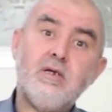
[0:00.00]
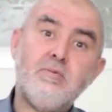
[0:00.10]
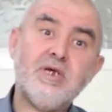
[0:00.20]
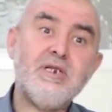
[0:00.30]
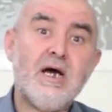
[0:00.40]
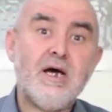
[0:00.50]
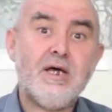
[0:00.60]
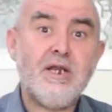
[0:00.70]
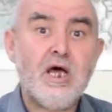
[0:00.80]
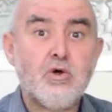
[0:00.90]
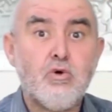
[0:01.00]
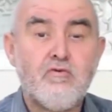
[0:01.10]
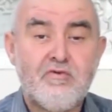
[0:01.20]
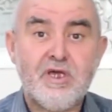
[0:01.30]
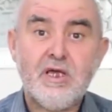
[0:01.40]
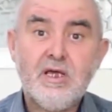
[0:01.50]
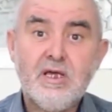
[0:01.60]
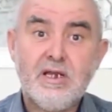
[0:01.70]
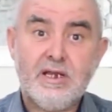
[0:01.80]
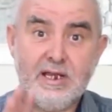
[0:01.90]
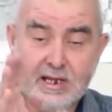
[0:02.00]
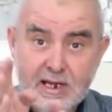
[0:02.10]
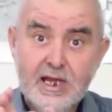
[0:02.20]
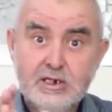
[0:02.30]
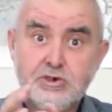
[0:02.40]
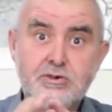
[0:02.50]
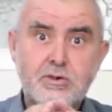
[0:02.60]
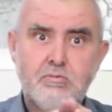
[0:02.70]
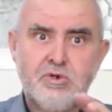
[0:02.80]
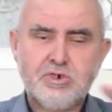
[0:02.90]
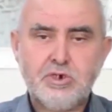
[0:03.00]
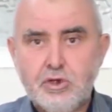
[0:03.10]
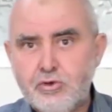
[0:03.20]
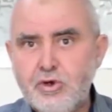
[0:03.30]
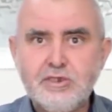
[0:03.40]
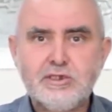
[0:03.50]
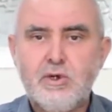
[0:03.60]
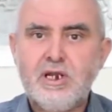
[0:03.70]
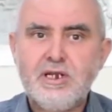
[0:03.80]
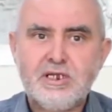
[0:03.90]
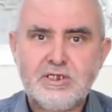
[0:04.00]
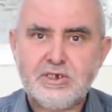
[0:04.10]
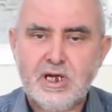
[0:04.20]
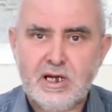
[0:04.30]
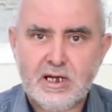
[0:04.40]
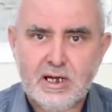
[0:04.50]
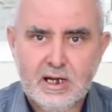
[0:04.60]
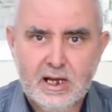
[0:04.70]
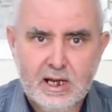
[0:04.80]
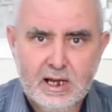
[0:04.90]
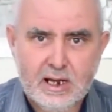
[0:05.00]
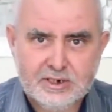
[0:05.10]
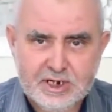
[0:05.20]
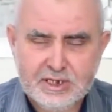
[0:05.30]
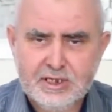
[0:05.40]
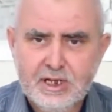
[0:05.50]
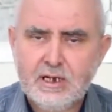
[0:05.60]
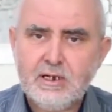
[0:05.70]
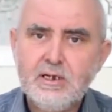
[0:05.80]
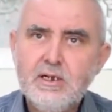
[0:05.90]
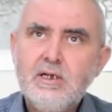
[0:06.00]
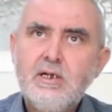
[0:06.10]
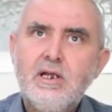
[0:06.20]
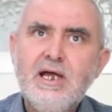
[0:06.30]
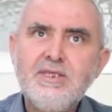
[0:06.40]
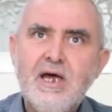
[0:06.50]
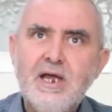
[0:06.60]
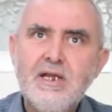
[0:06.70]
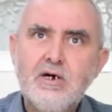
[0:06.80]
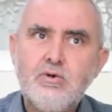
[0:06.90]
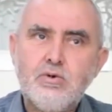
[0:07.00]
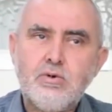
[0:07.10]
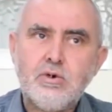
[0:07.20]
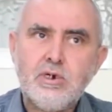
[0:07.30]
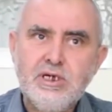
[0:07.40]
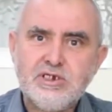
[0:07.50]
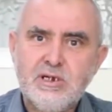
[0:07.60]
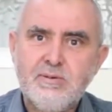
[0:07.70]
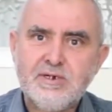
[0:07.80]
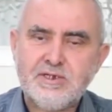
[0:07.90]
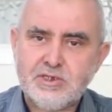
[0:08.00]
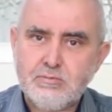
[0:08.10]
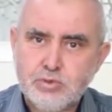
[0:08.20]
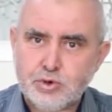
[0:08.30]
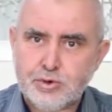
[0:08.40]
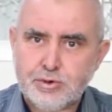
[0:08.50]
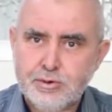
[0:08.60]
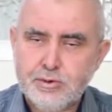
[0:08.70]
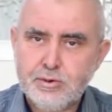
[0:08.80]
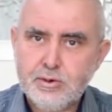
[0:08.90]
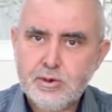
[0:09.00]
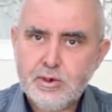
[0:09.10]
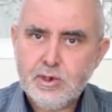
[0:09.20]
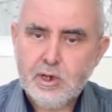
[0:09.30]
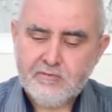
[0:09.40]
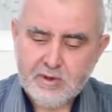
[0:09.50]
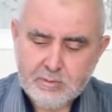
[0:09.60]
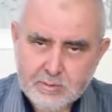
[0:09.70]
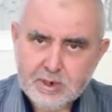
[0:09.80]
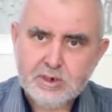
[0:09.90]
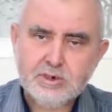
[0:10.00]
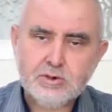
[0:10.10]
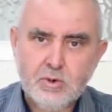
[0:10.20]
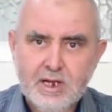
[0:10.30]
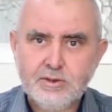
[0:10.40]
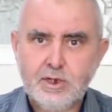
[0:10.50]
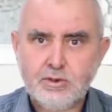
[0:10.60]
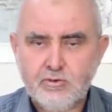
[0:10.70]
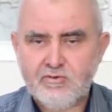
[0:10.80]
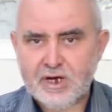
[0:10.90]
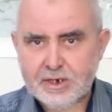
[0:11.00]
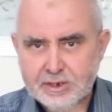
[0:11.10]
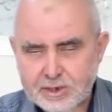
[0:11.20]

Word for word: بغينا نحقوا فيه العلاج باش نقدروا نحصلوا على النتيجه الجيده لاحظنا انه الحجامه خصها تتم بشروط فما يمكنش واحد عنده فقر